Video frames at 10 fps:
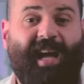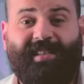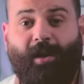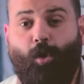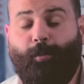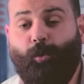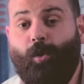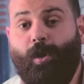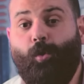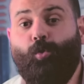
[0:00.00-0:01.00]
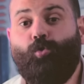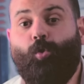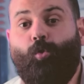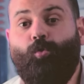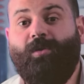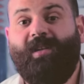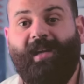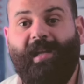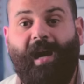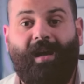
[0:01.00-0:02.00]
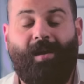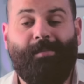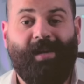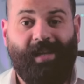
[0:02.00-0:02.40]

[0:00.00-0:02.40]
عن تجربته لصعود الهرم